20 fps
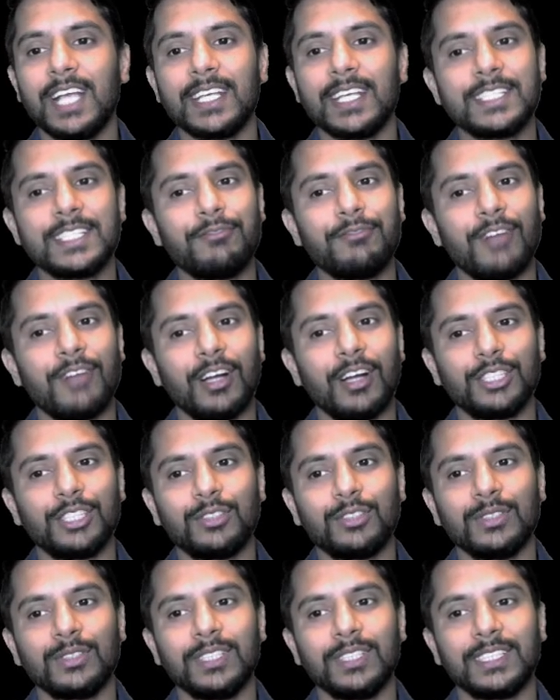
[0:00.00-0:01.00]
किसी फंक्शन
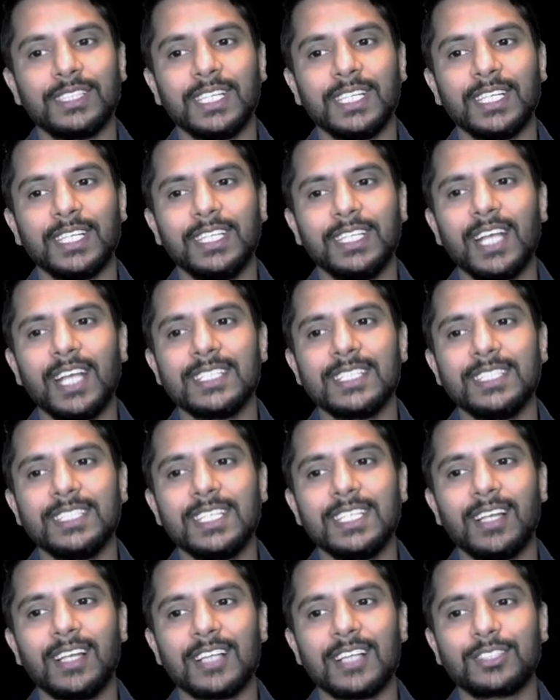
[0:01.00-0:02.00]
को देते हैं या किसी
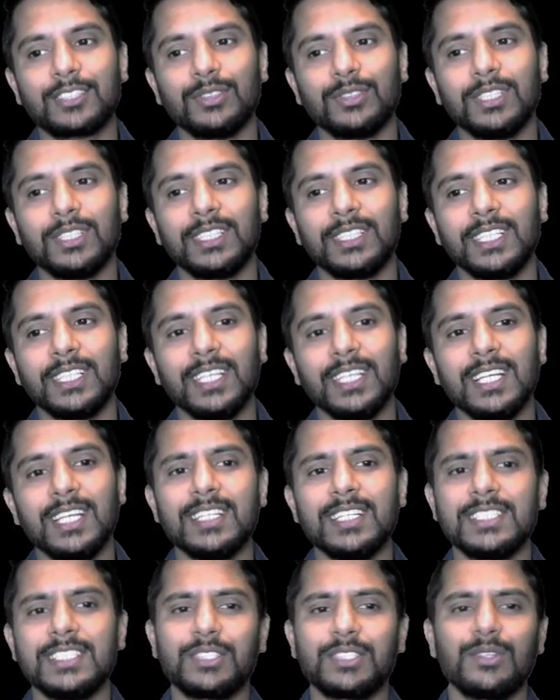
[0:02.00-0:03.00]
क्लास को देते हैं या
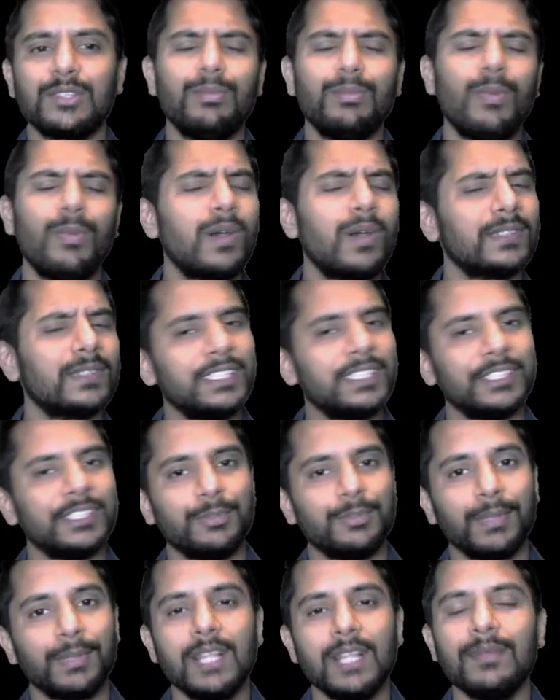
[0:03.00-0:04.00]
लिस्ट को बहुत सारी
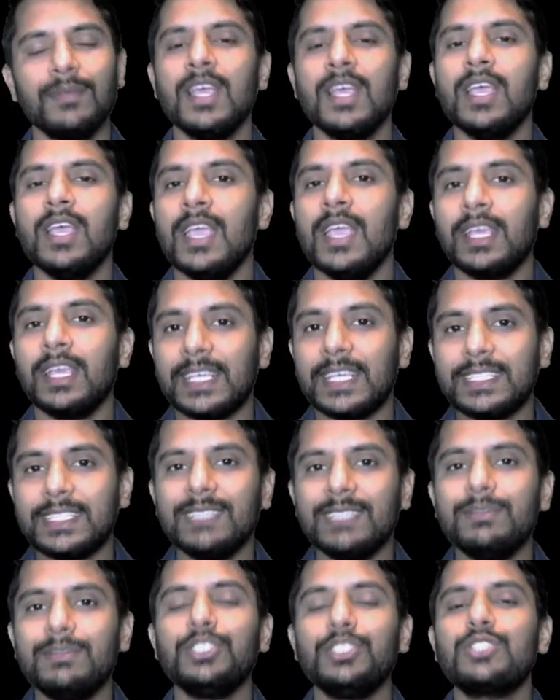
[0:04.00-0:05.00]
चीज़ों मतलब
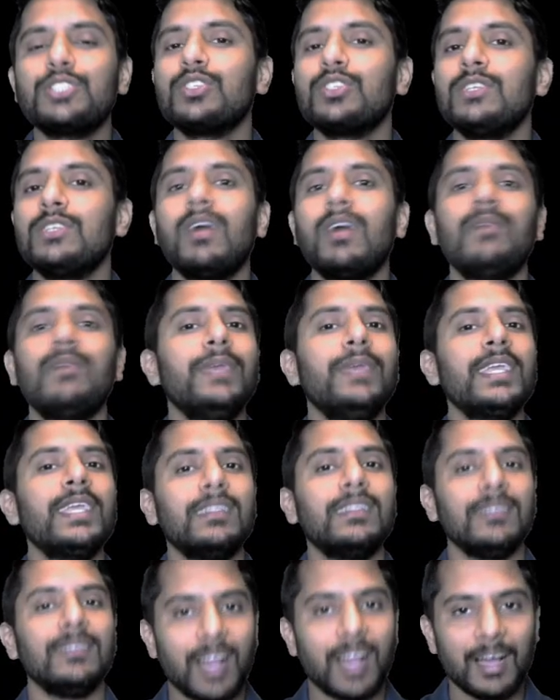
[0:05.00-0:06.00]
किसी भी चीज़ को जब आप एक
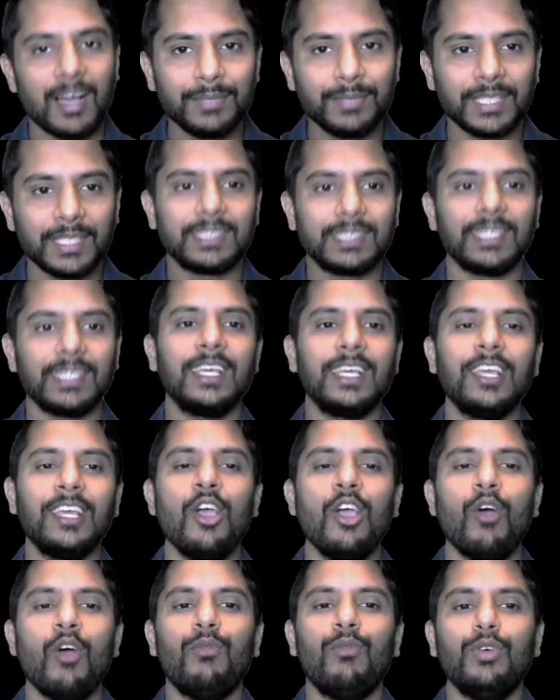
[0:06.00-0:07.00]
नाम देते हैं
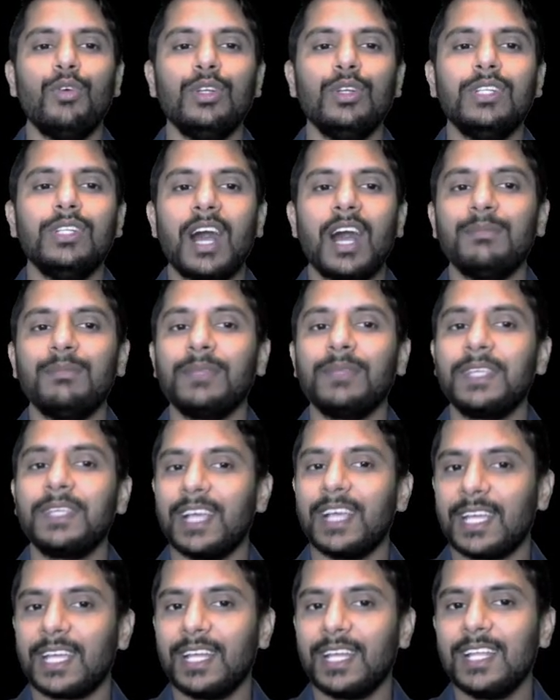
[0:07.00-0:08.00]
वो नाम
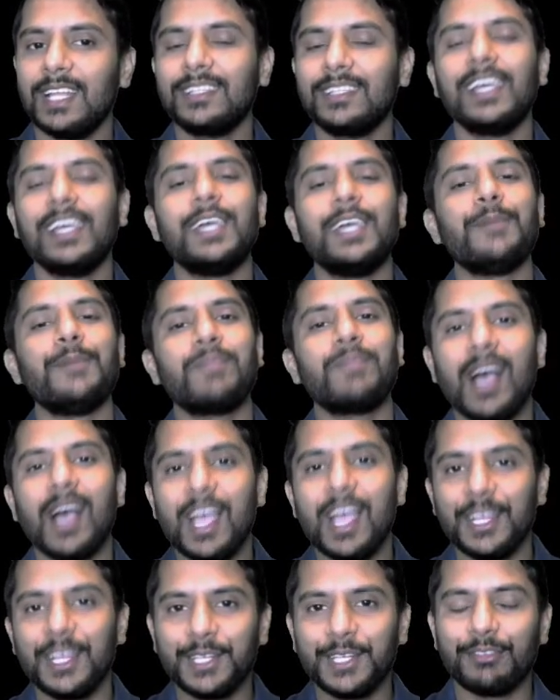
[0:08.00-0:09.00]
क्या कहलाता है
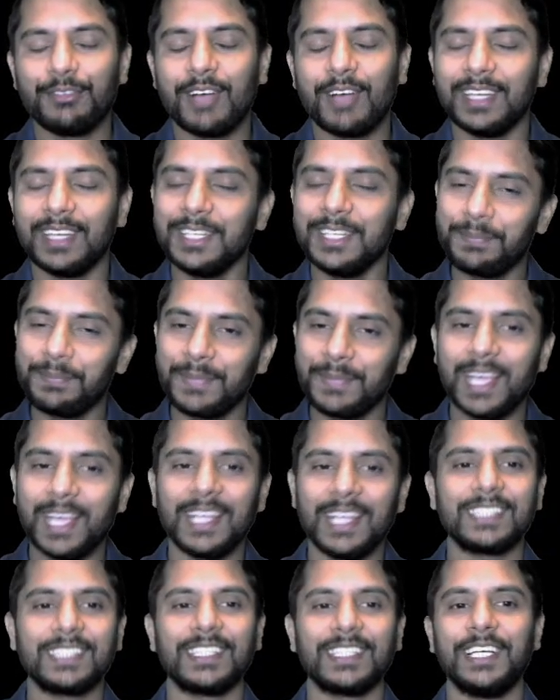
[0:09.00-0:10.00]
आइडेंटिफायर
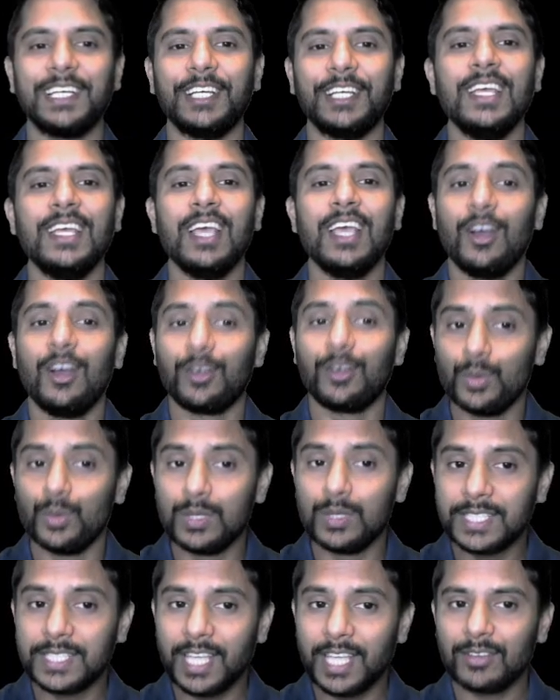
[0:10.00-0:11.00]
कहलाता है
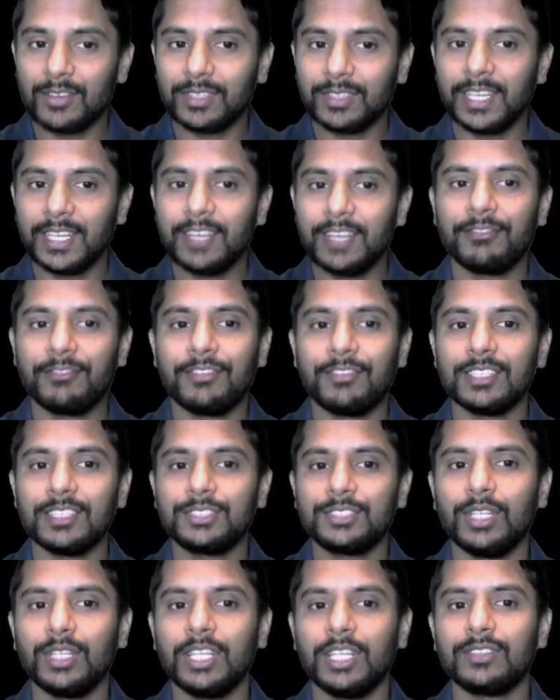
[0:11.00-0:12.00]
रूल्स क्या होते हैं
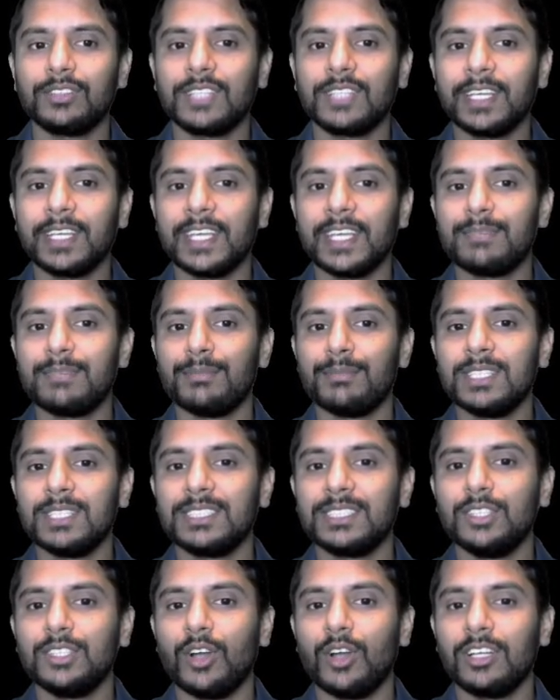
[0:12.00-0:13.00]
फर्स्ट रूल ये होता है कि इट
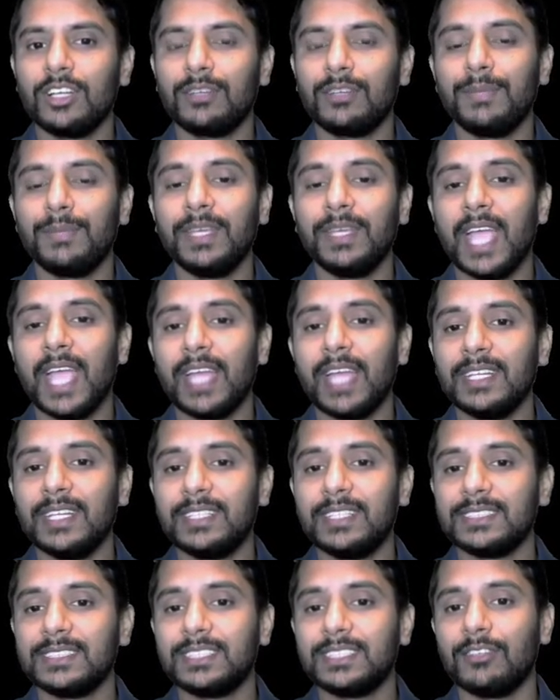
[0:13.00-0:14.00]
मस्ट नॉट बी एनी
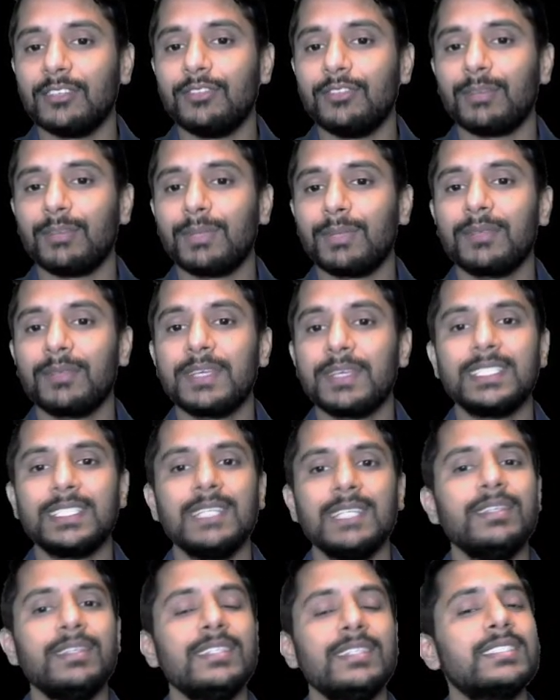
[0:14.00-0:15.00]
रिजर्व वर्ड मतलब किसी
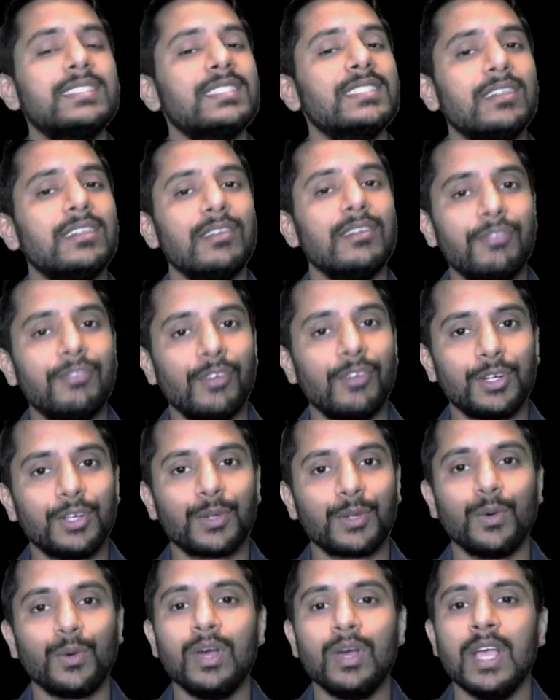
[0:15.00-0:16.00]
भी रिजर्व वर्ड
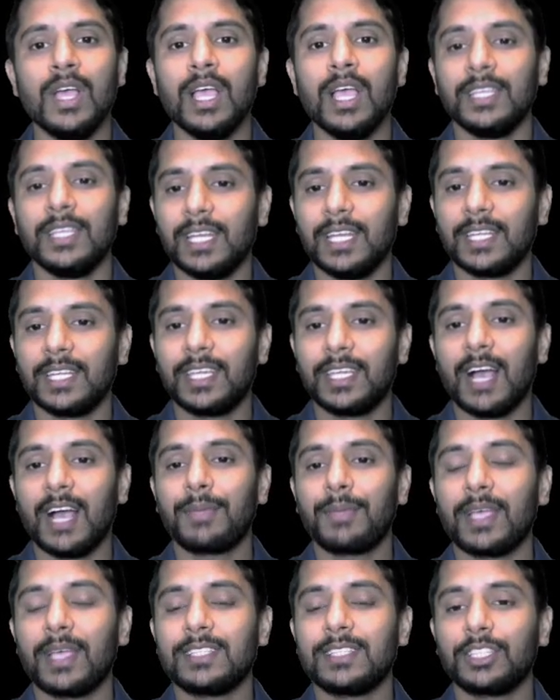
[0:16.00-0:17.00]
को यानी कि
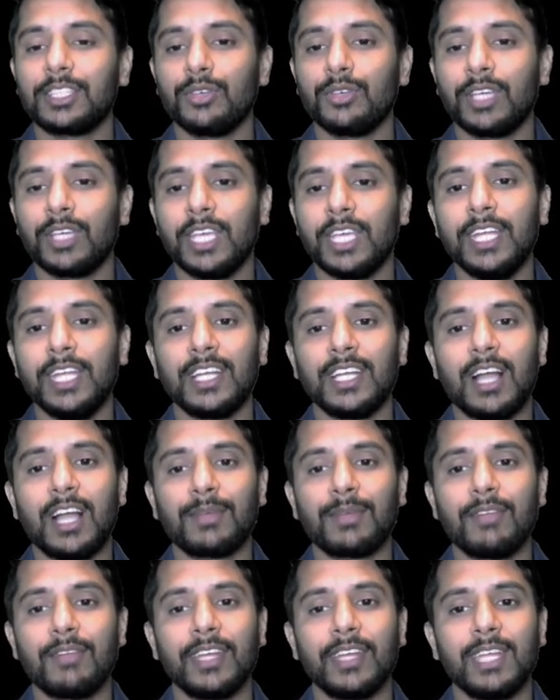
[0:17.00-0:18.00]
आप कह सकते हो कि इंट नाम
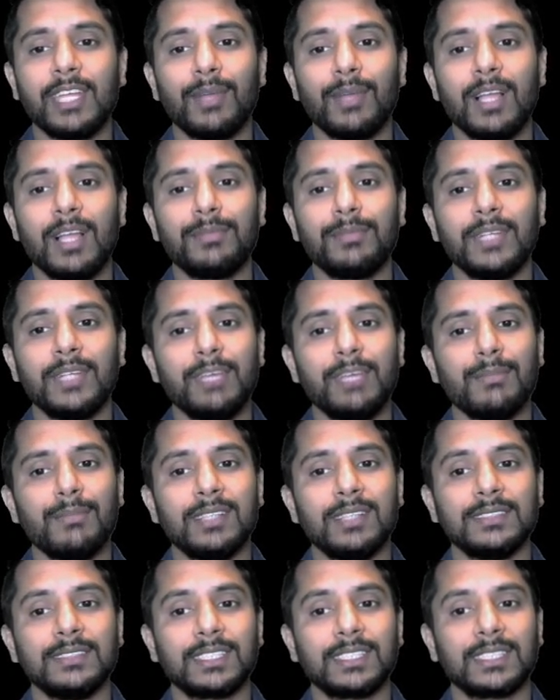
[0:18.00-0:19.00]
का वेरिएबल आप नहीं
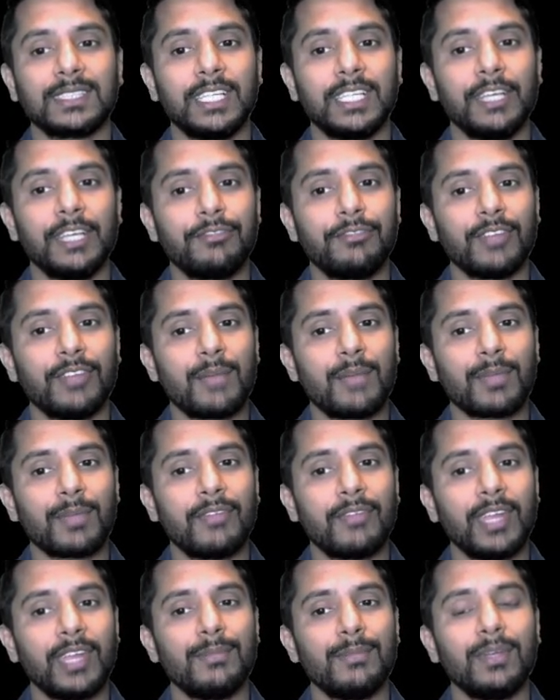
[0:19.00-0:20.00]
मान सकते इफ नाम का
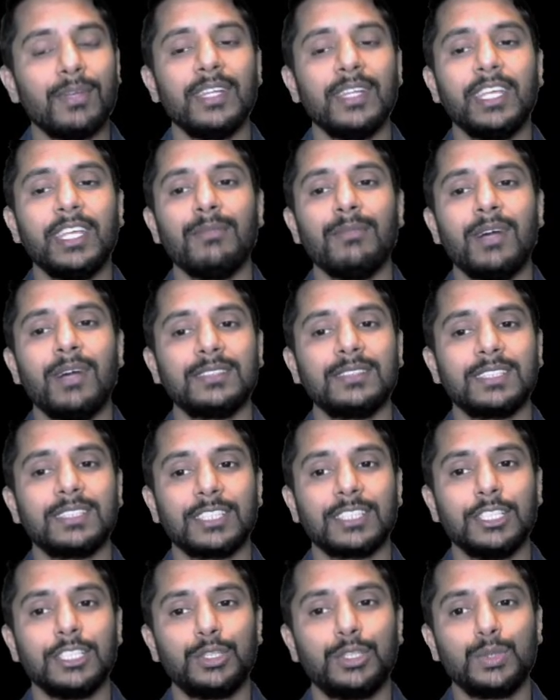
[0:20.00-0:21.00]
वेरिएबल नहीं मान
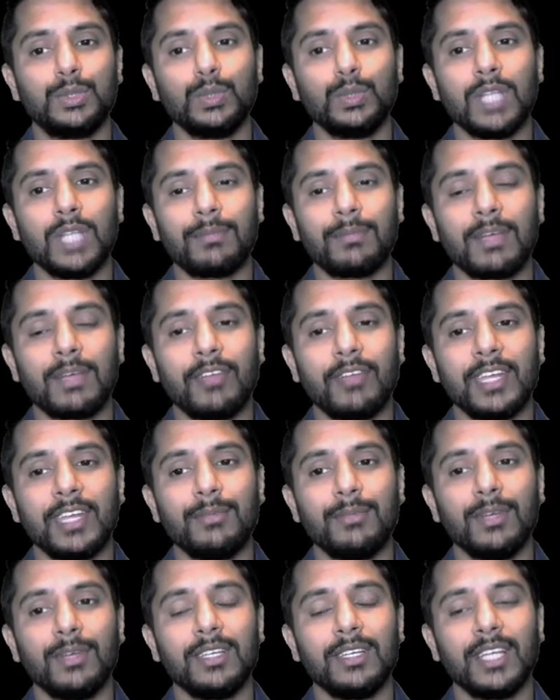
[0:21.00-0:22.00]
सकते ट्रू नाम का
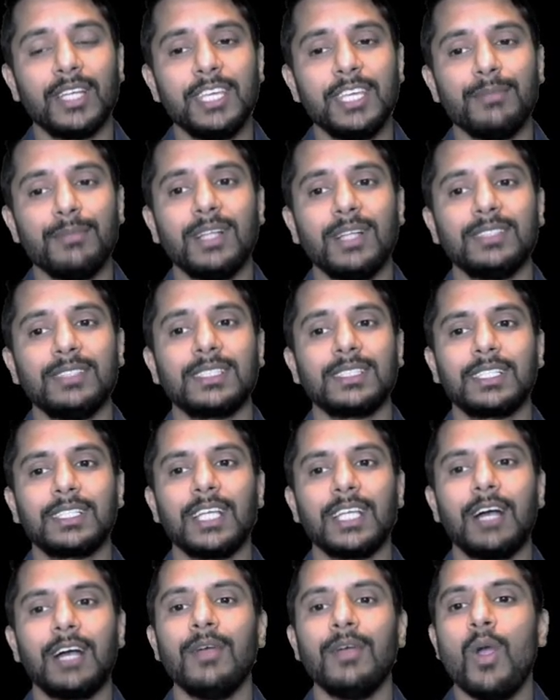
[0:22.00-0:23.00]
वेरिएबल नहीं मान सकते
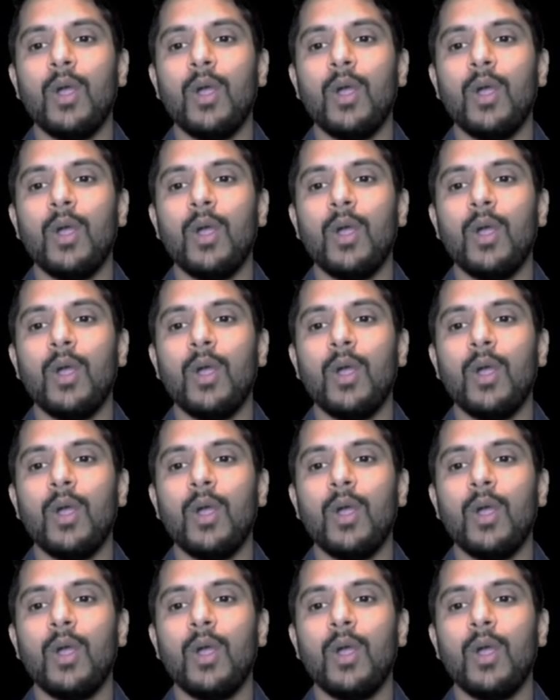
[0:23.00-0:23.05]
आप